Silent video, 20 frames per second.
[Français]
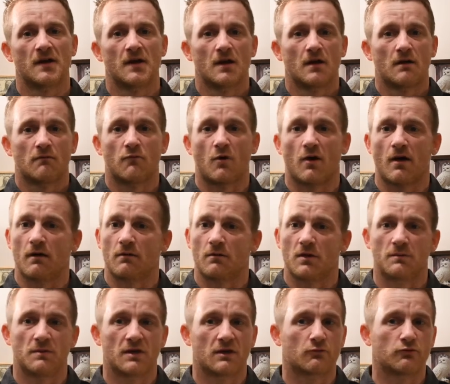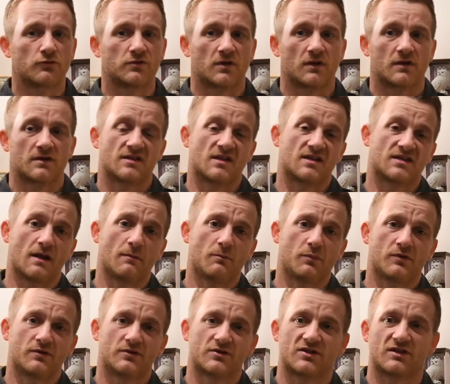Voilà, et eh écoute, c'est
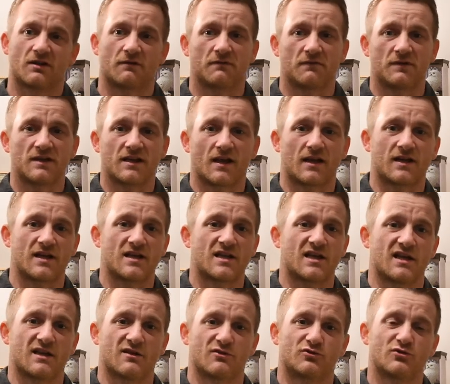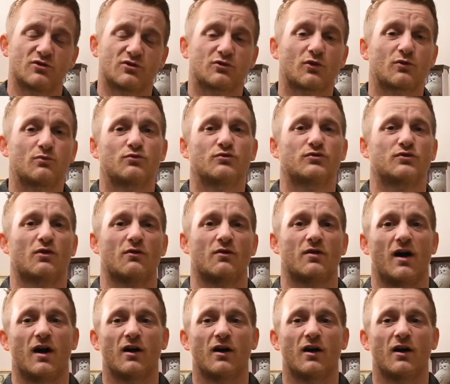simple, je t'invite à cliquer juste sur le bouton